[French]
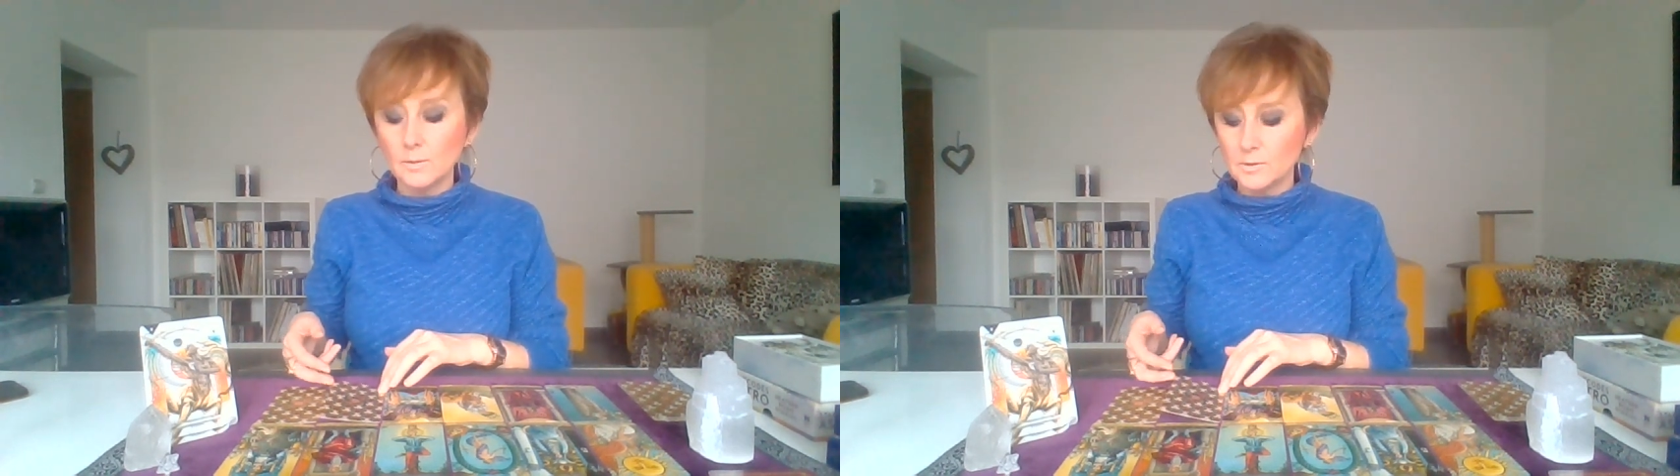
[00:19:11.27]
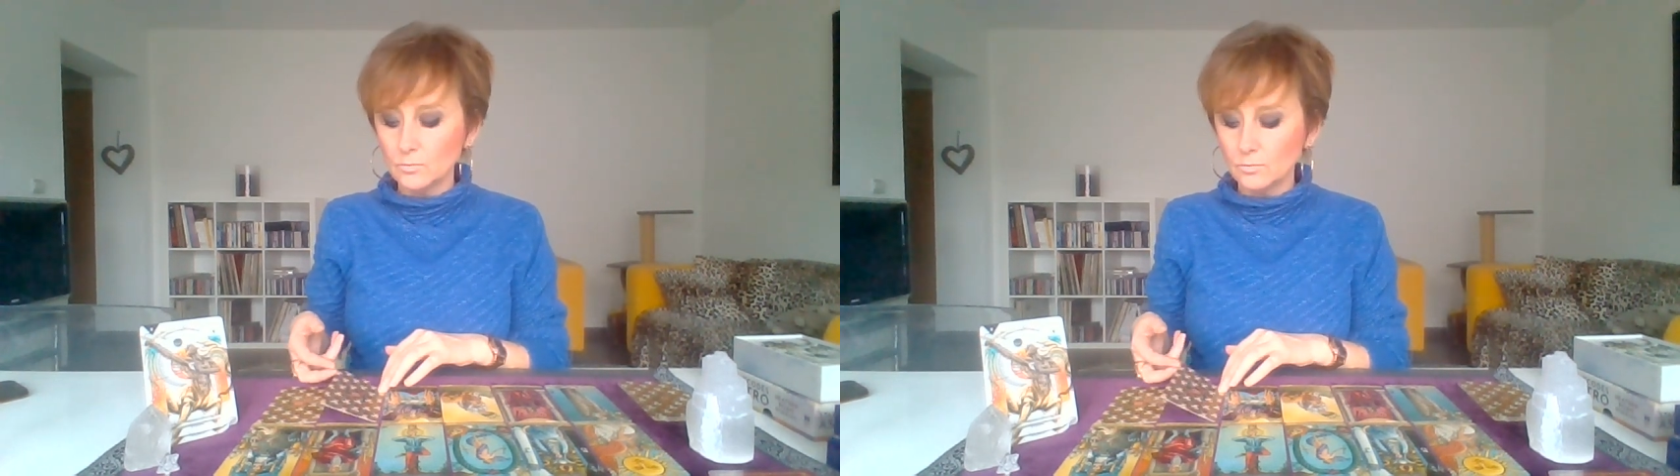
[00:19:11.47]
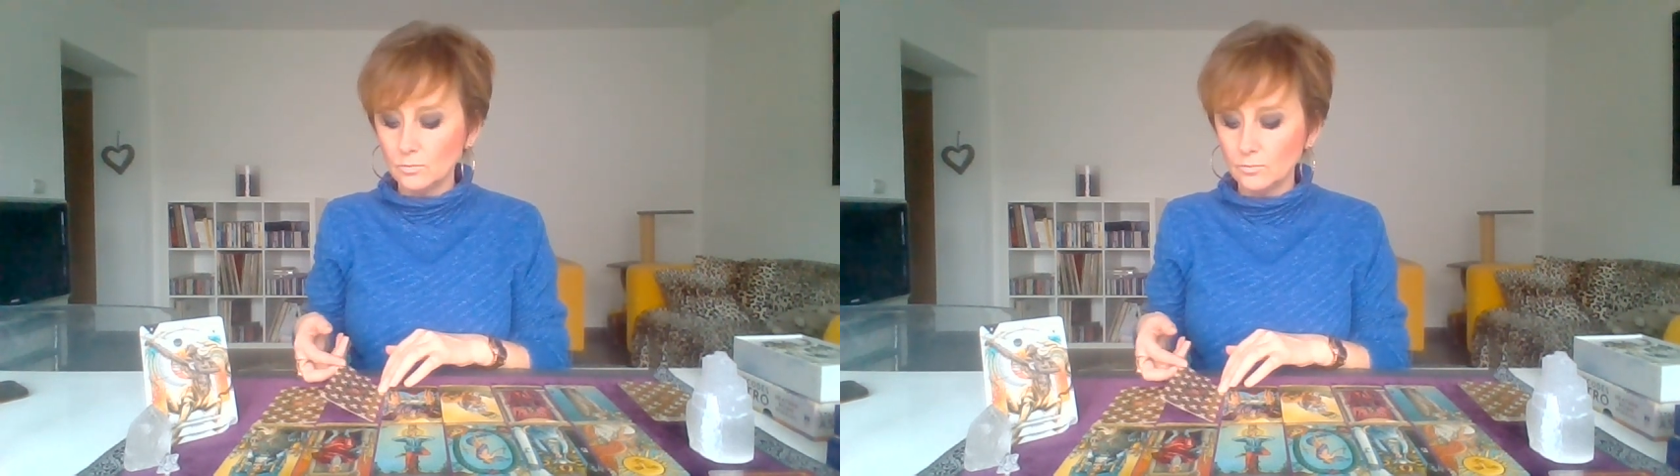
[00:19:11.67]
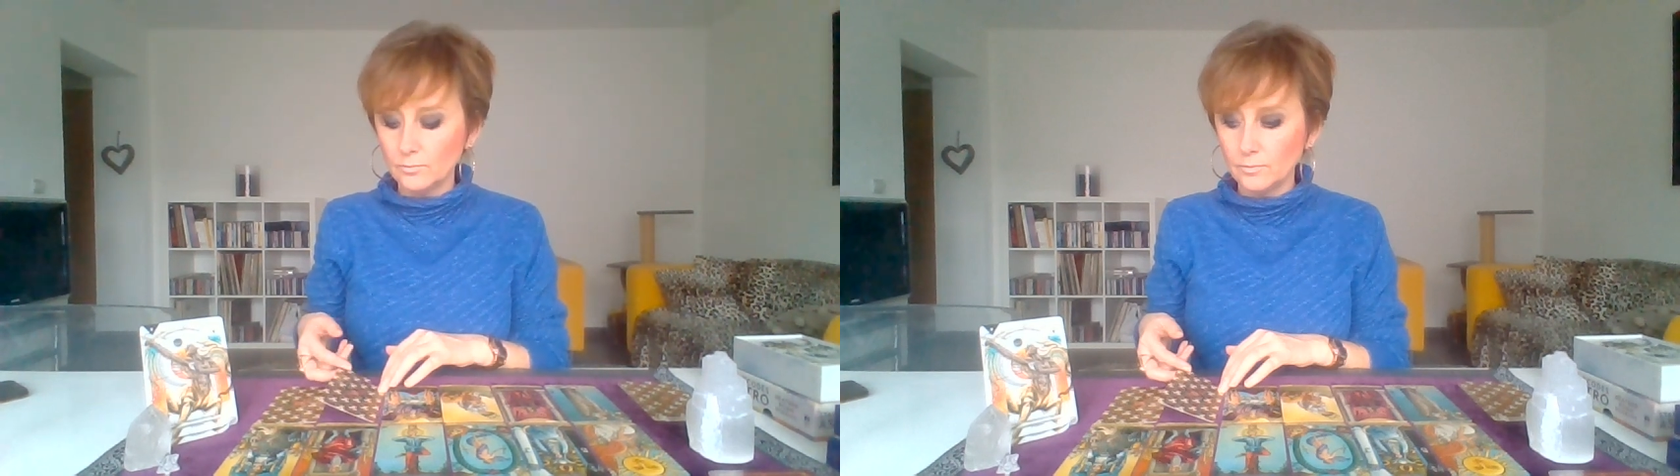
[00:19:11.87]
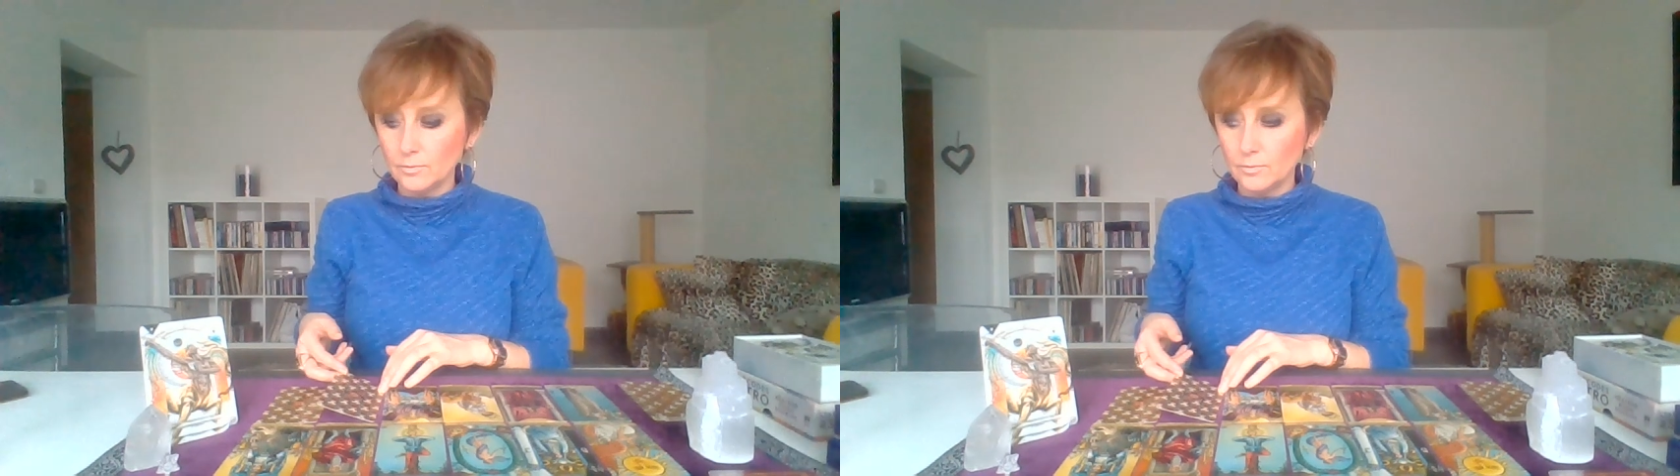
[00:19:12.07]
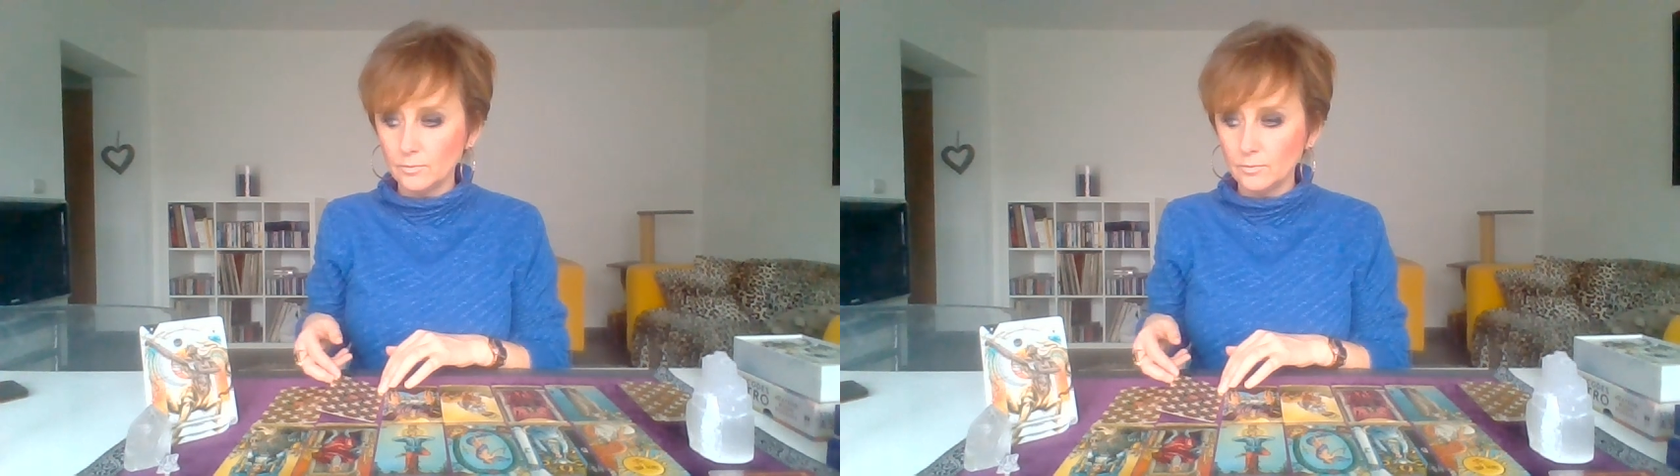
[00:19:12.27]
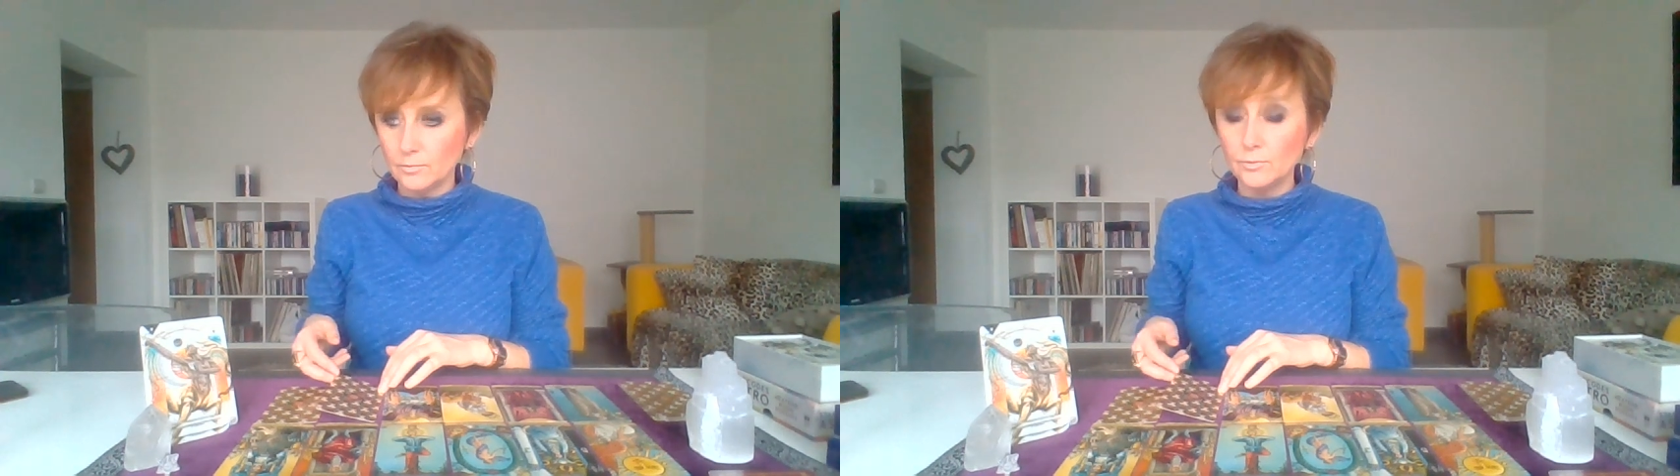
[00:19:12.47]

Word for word: la maison de vos,